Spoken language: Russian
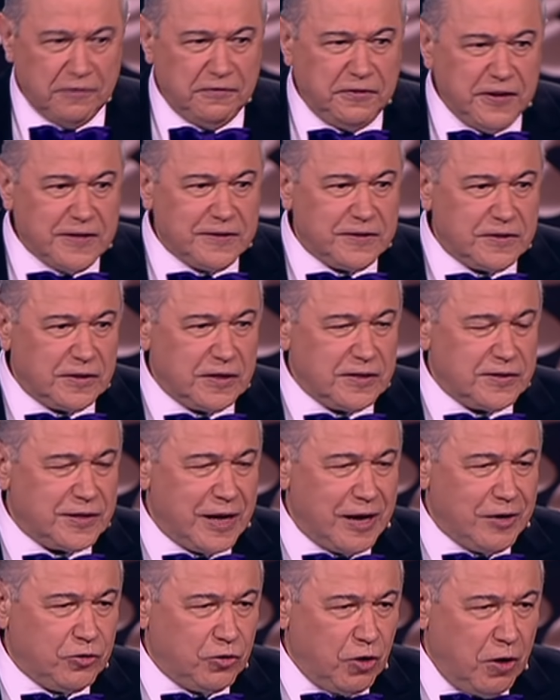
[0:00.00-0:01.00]
Виски
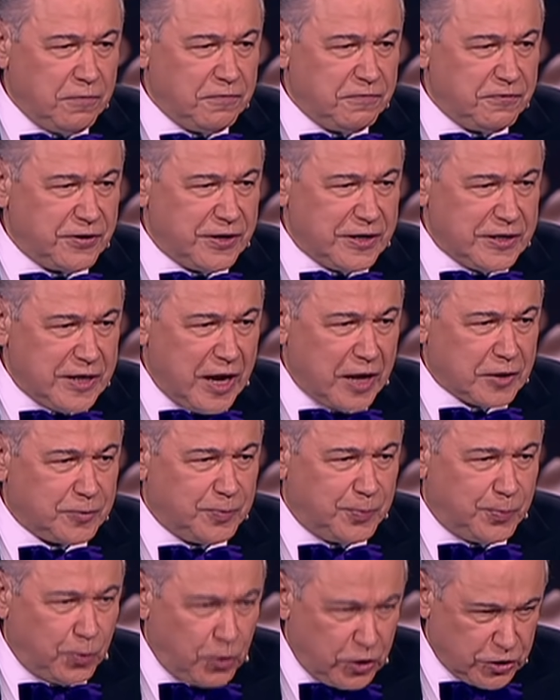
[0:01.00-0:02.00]
со льдом вредят
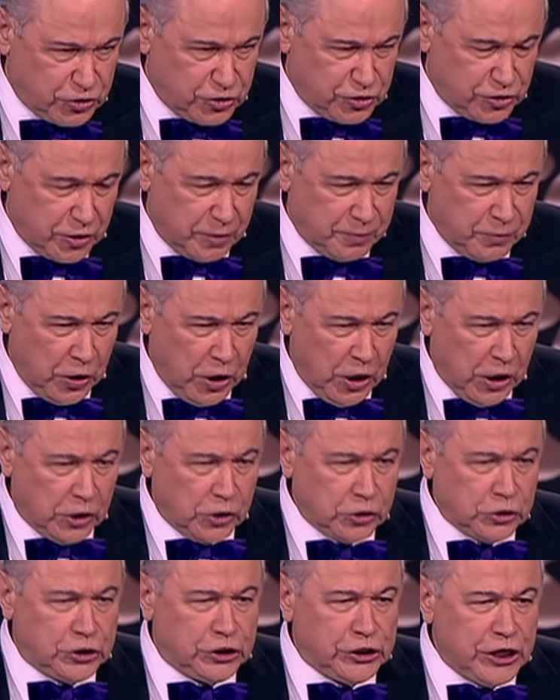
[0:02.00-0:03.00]
почкам,
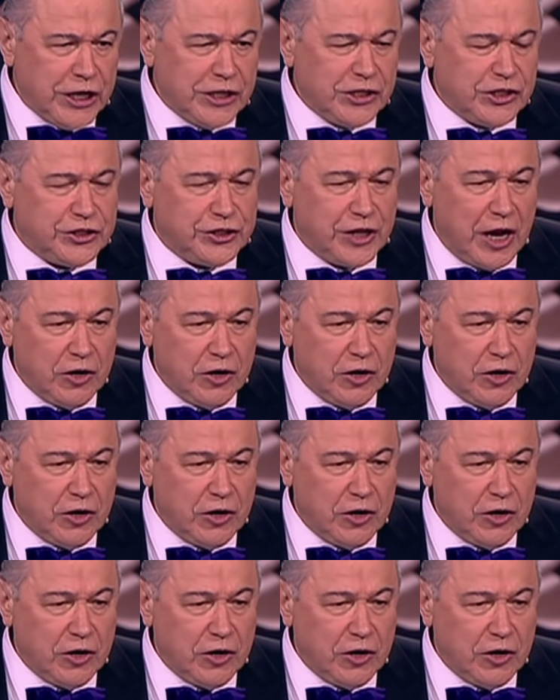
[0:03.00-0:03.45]
джин